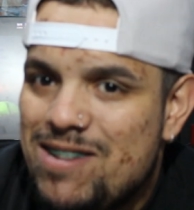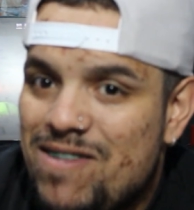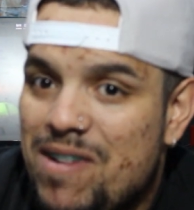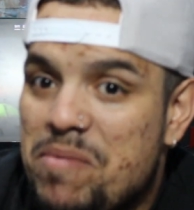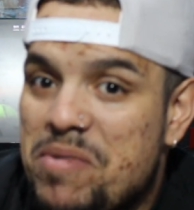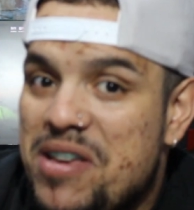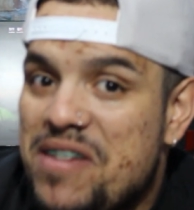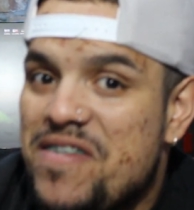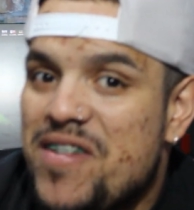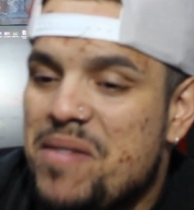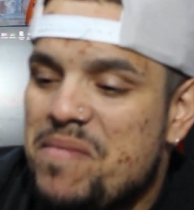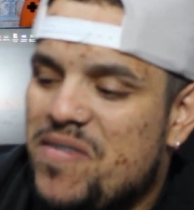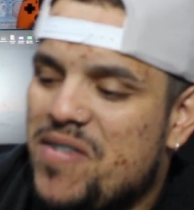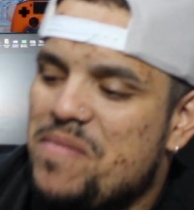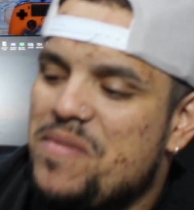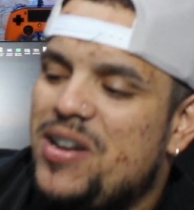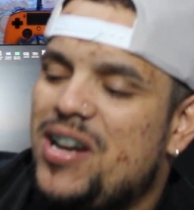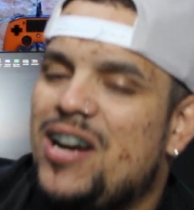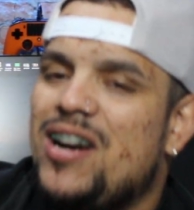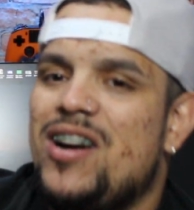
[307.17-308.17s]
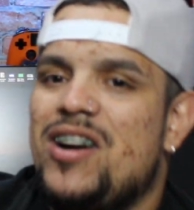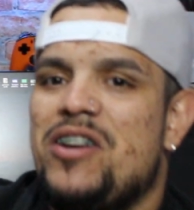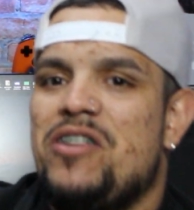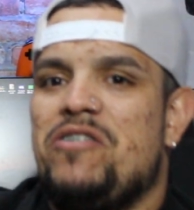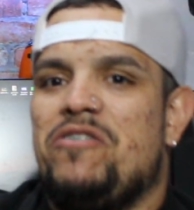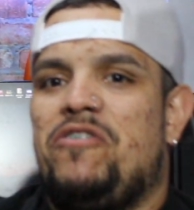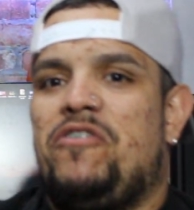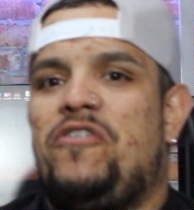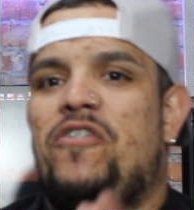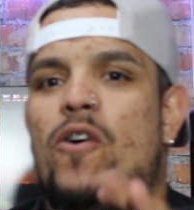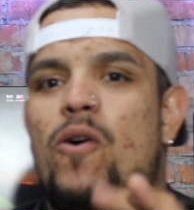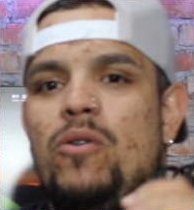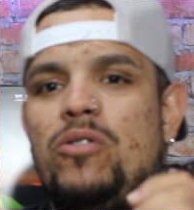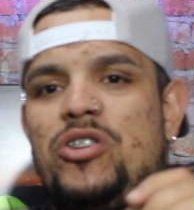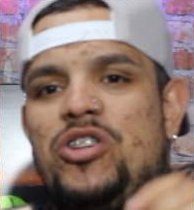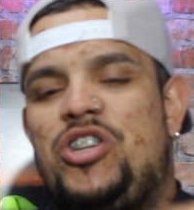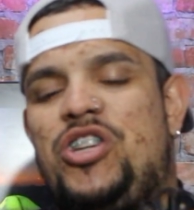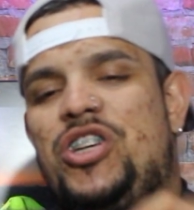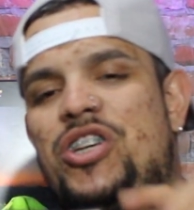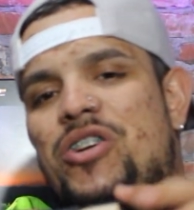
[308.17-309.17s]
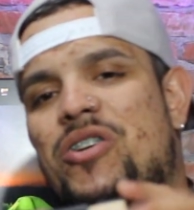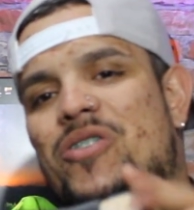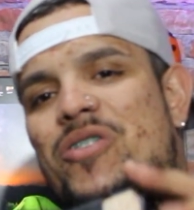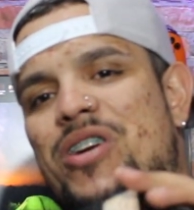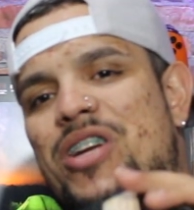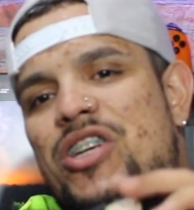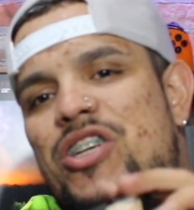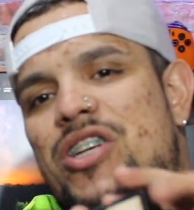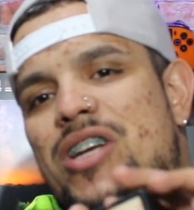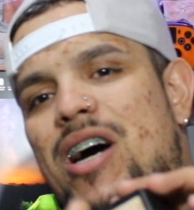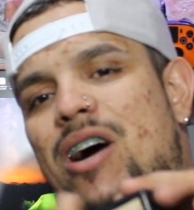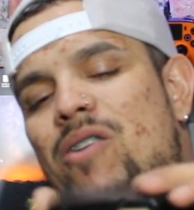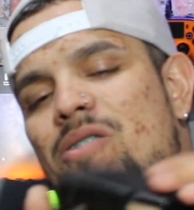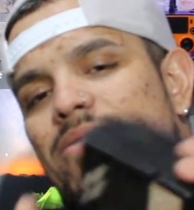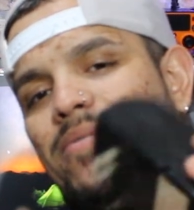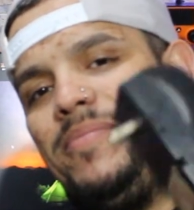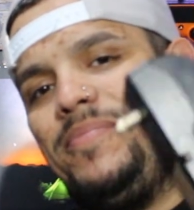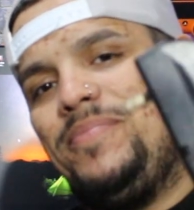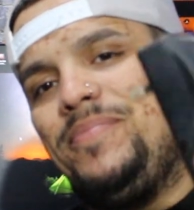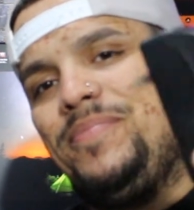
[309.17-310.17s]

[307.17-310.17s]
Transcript: Vamos que vamos, família. Fonte original.